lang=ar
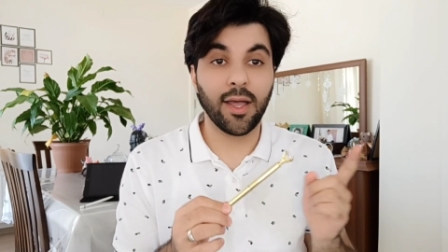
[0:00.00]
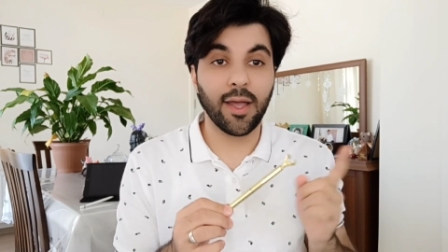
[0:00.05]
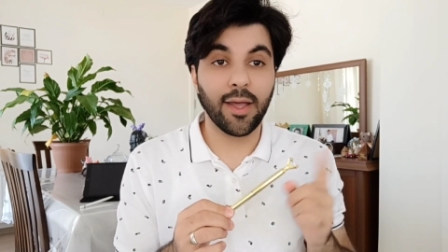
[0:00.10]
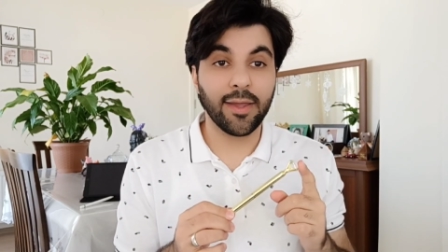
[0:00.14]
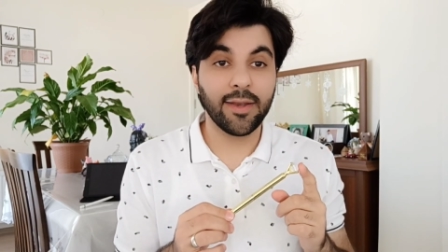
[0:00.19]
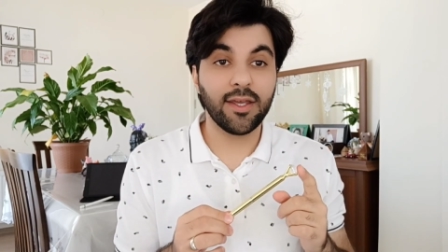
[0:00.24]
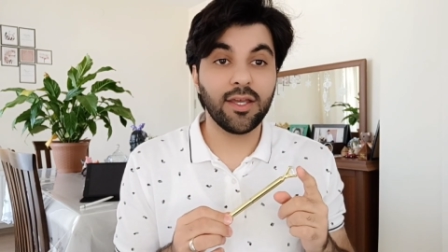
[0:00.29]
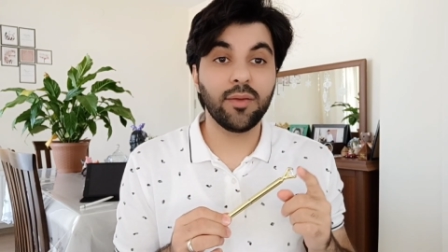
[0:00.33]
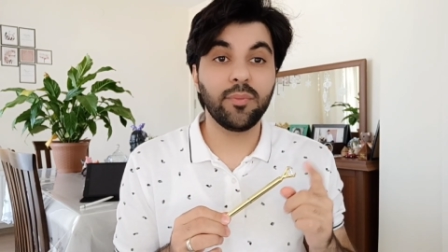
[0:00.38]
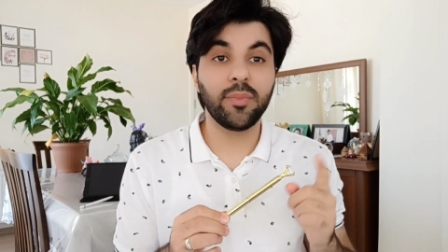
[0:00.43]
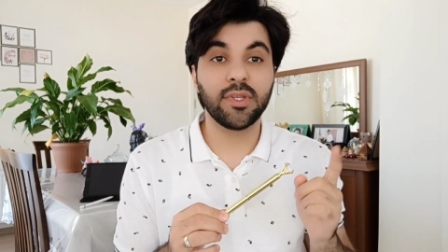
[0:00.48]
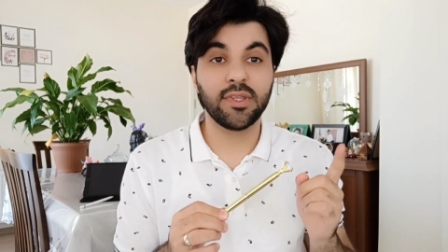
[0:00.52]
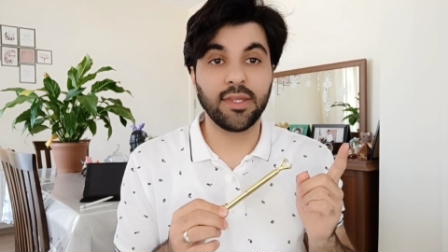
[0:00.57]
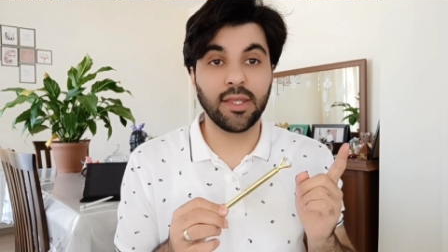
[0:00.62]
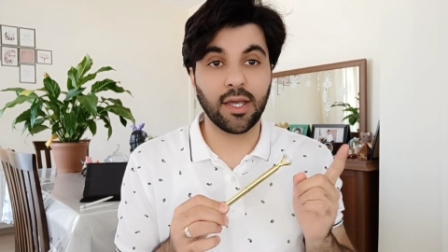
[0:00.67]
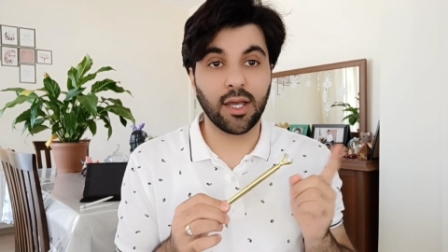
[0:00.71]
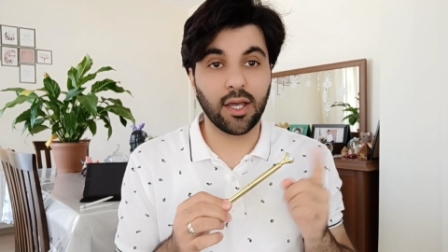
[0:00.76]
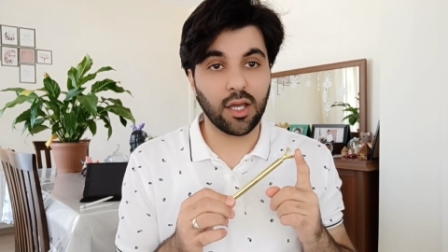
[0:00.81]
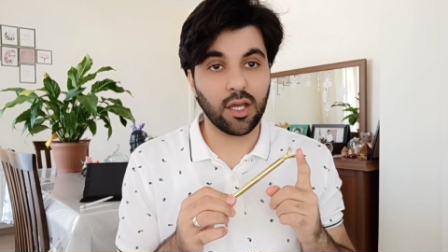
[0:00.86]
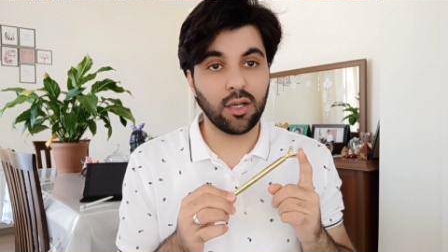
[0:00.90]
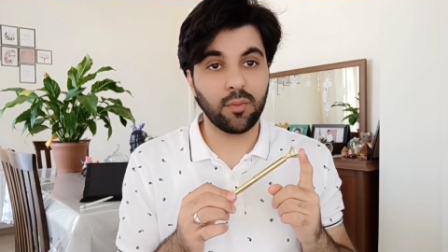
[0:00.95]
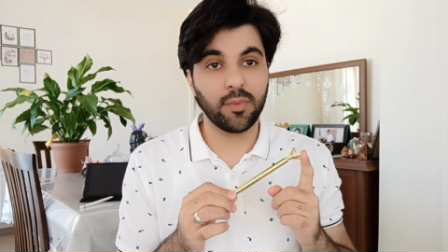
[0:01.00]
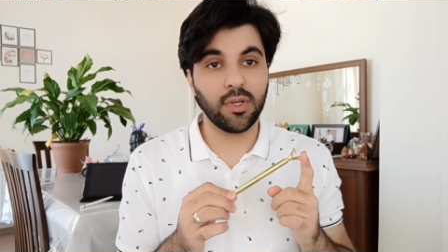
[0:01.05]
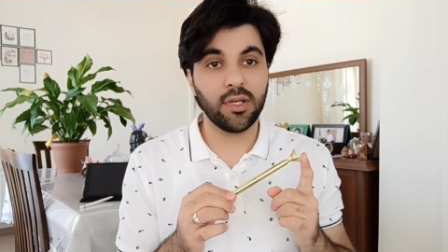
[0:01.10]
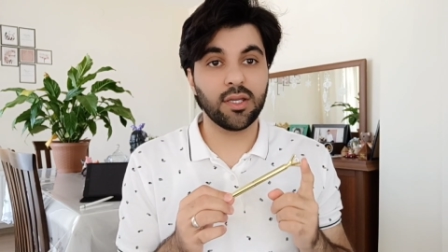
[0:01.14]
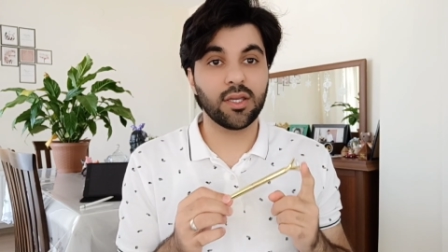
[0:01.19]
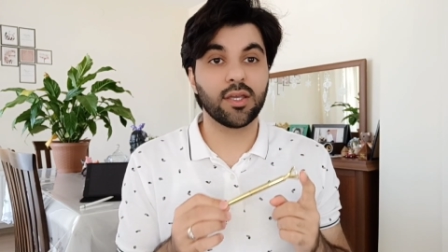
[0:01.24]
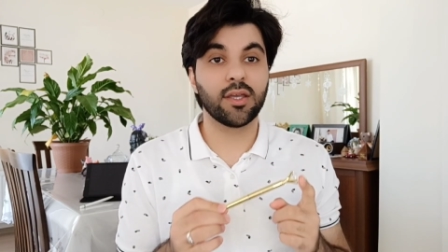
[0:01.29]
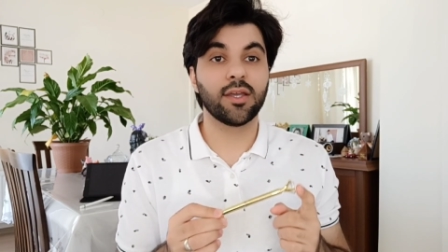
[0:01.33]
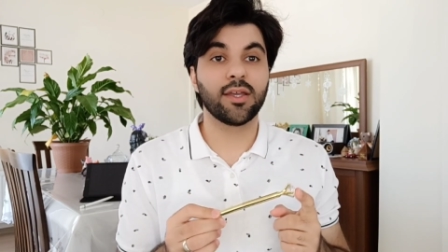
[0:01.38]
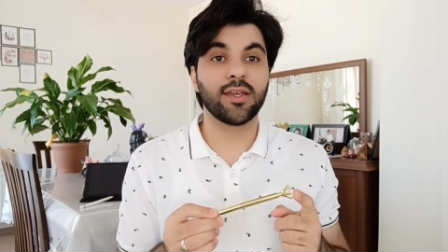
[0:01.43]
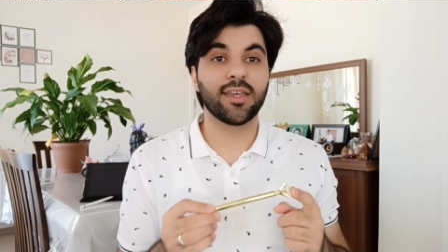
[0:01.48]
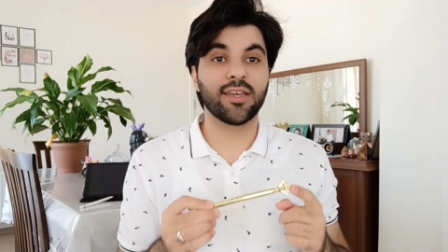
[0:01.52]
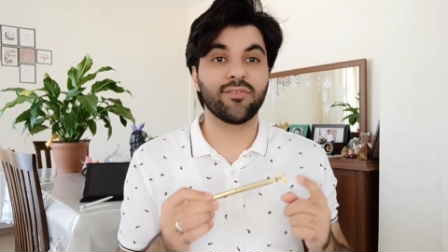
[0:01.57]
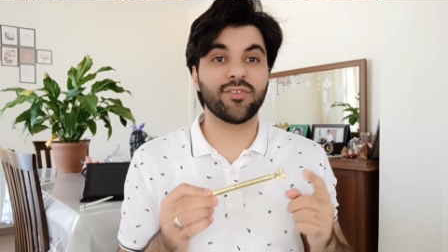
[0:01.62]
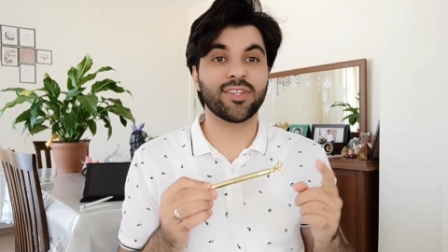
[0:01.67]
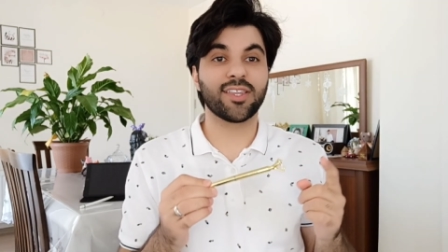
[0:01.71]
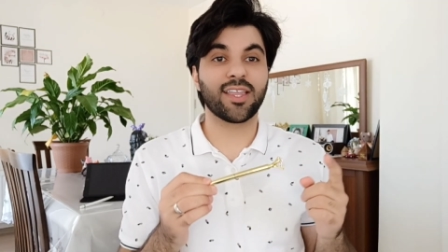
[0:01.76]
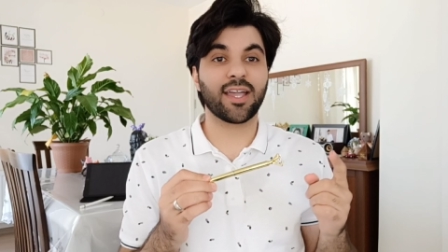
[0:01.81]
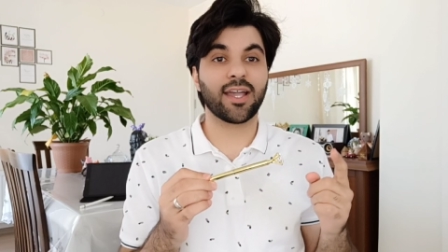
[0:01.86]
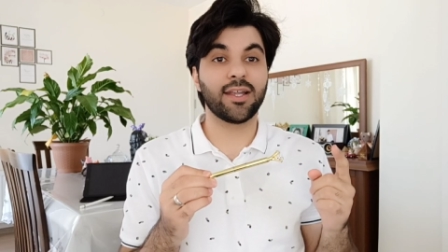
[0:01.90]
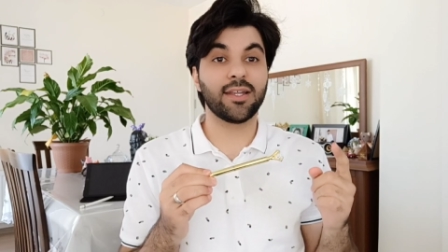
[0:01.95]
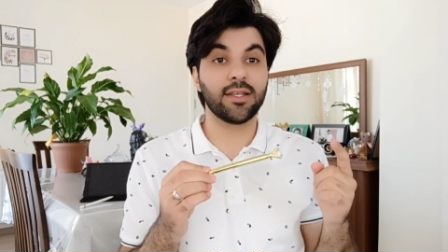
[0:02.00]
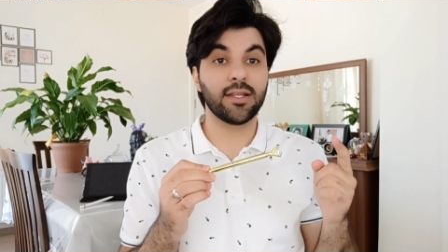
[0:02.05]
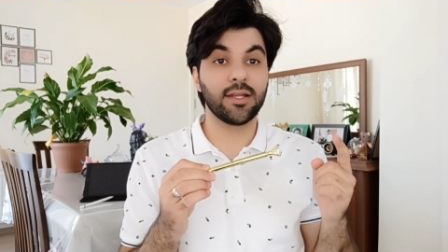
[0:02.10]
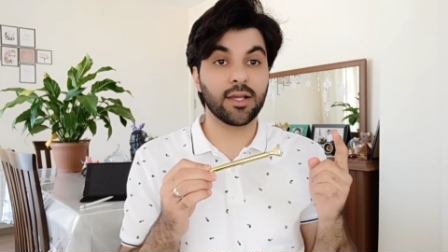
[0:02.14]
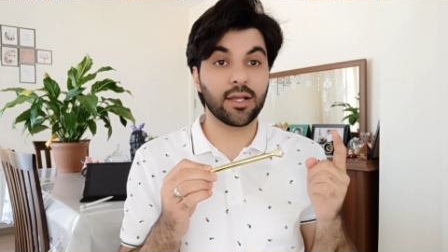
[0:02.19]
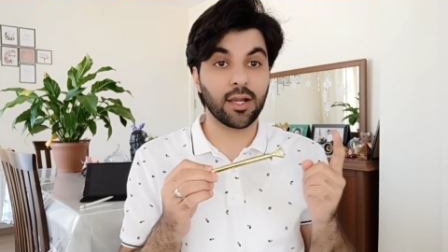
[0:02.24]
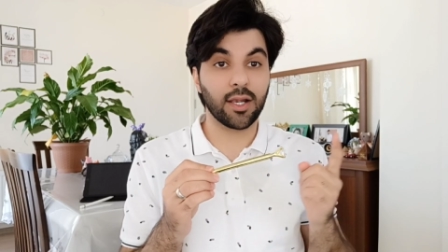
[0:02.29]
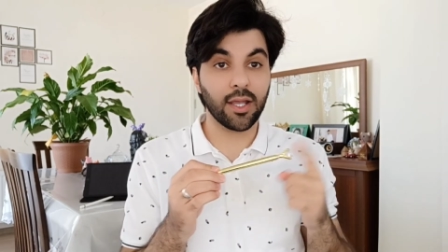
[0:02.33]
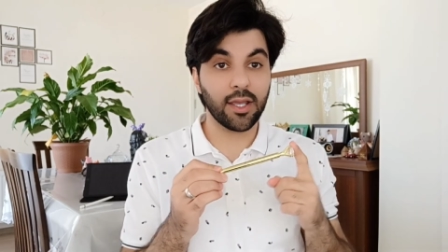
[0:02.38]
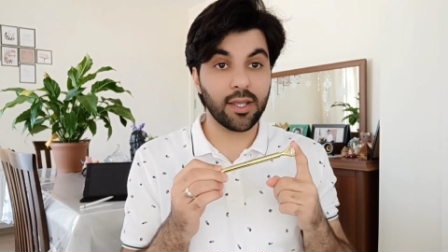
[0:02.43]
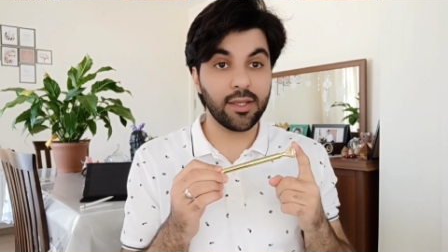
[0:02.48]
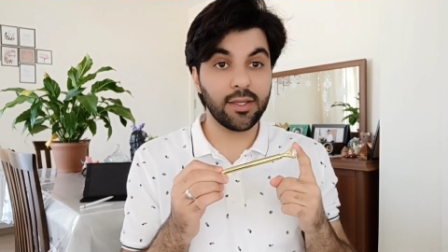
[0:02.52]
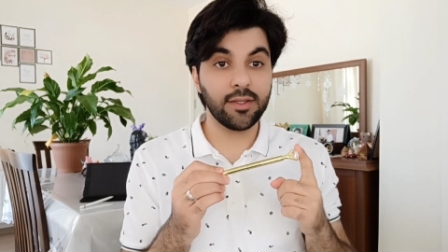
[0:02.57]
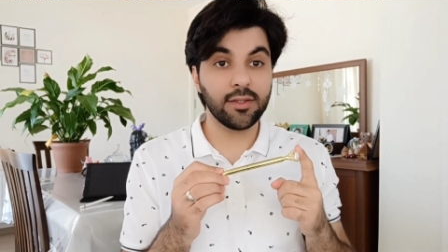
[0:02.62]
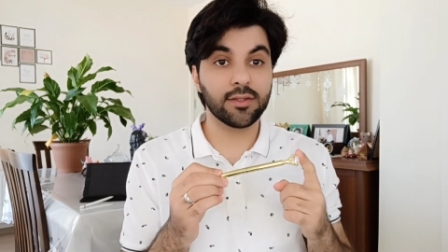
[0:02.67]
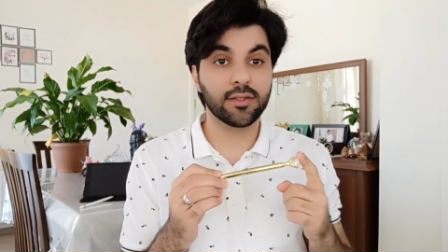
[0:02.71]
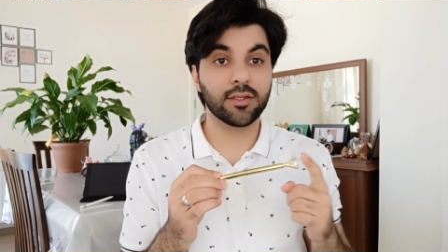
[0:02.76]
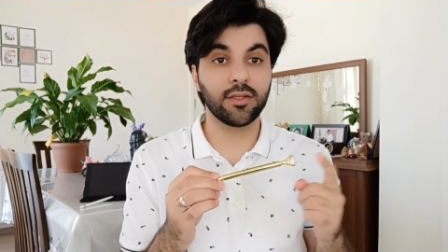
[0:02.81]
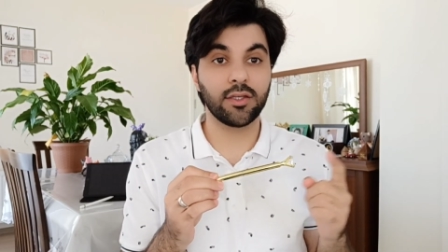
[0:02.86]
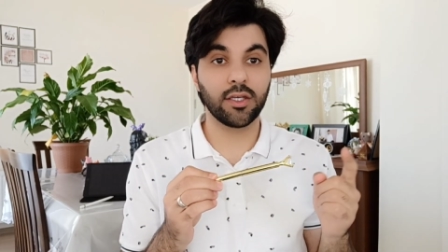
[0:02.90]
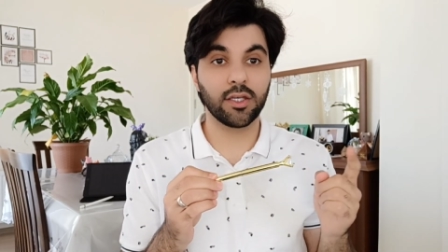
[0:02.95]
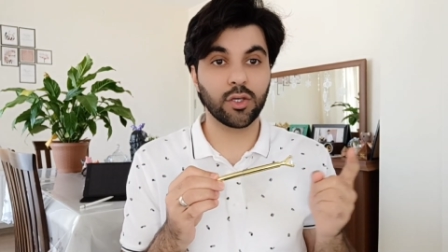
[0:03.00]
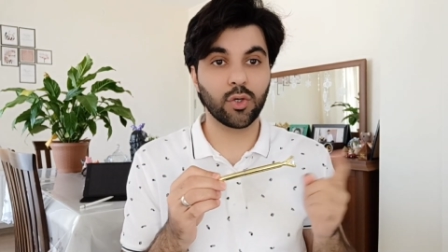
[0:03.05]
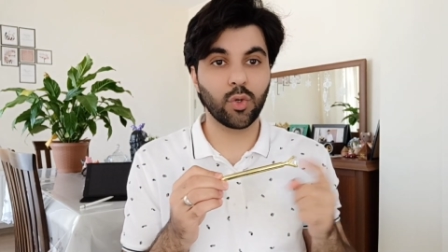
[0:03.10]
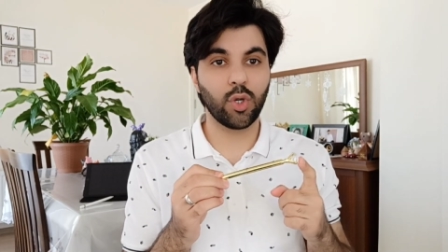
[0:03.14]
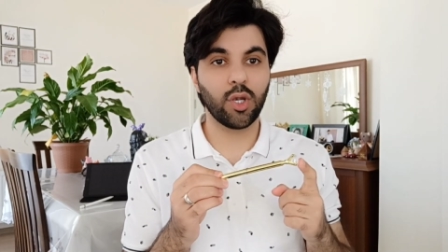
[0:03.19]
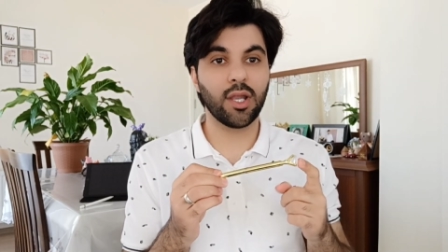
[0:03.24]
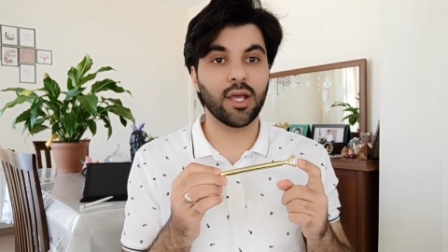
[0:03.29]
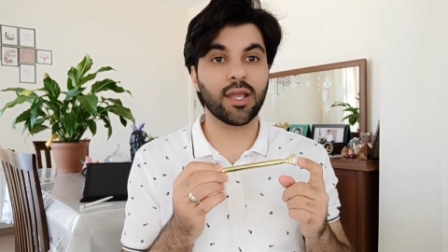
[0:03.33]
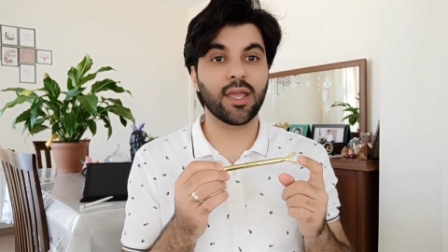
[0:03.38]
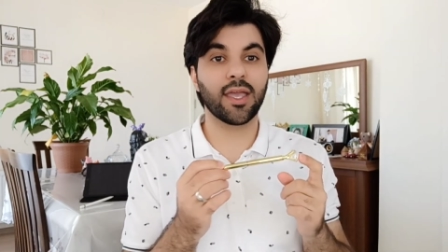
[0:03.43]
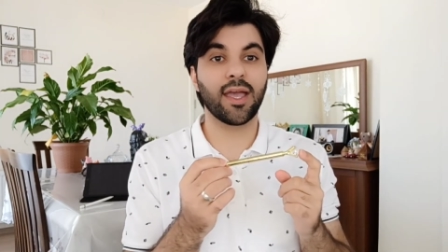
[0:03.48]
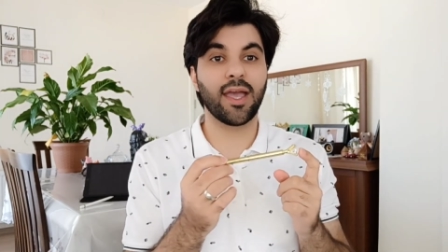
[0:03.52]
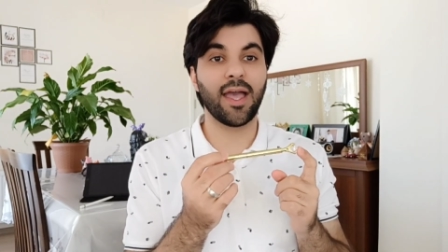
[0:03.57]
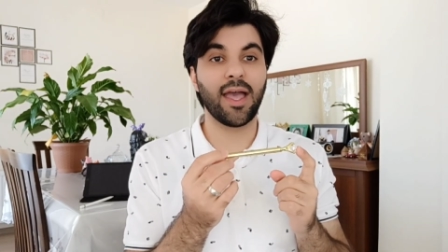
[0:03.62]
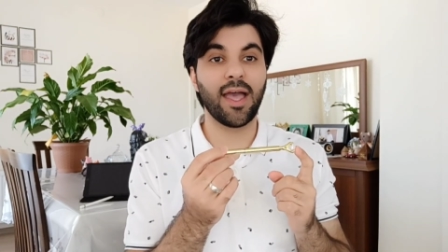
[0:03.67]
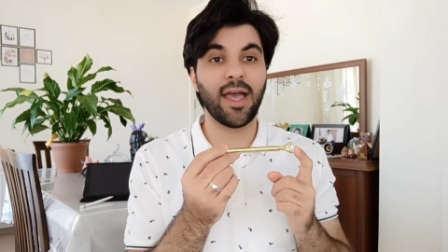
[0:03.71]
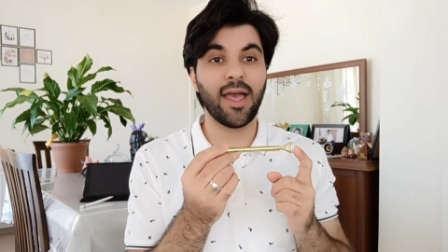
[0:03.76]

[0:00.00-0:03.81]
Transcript: أنا بدي أعلمك كيف تخلي الكلاينت يقول لك